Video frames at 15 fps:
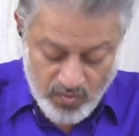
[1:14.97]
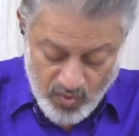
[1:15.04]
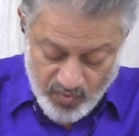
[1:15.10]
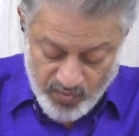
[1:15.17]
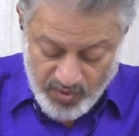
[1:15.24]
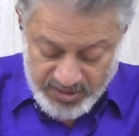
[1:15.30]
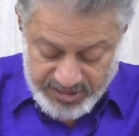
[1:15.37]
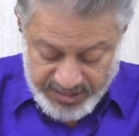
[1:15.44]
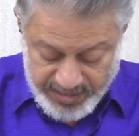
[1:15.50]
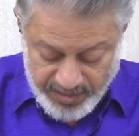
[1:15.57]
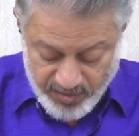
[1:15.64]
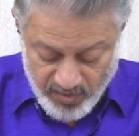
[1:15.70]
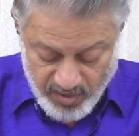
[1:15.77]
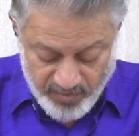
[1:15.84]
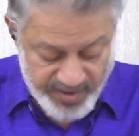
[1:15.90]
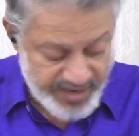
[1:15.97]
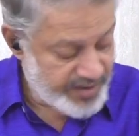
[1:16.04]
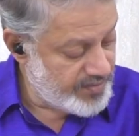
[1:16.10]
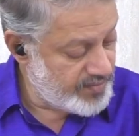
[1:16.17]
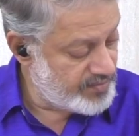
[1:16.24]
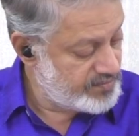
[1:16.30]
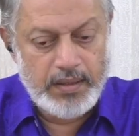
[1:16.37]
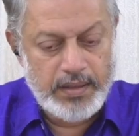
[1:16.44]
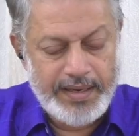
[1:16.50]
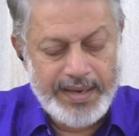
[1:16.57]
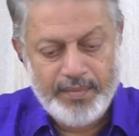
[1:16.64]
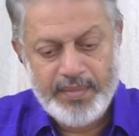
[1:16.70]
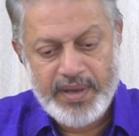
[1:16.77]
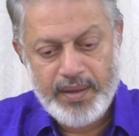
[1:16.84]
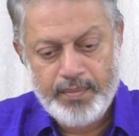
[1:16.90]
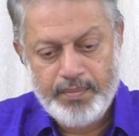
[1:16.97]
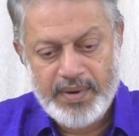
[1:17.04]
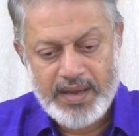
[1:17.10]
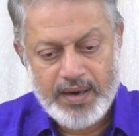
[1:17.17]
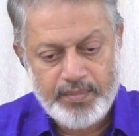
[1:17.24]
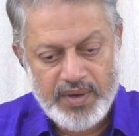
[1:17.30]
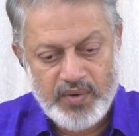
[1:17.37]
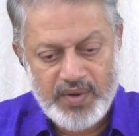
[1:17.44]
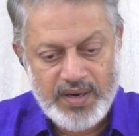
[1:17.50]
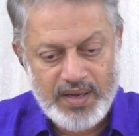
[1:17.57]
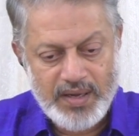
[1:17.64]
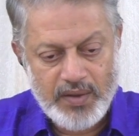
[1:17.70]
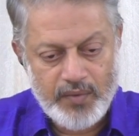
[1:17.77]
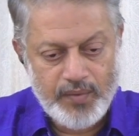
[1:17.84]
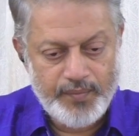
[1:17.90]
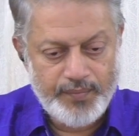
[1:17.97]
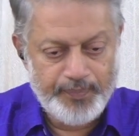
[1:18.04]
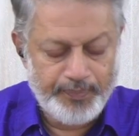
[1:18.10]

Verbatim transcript: ஒவ்வொரு செகண்டும் கவனிக்கணும் நம்மை பார்ப்பவராகவும்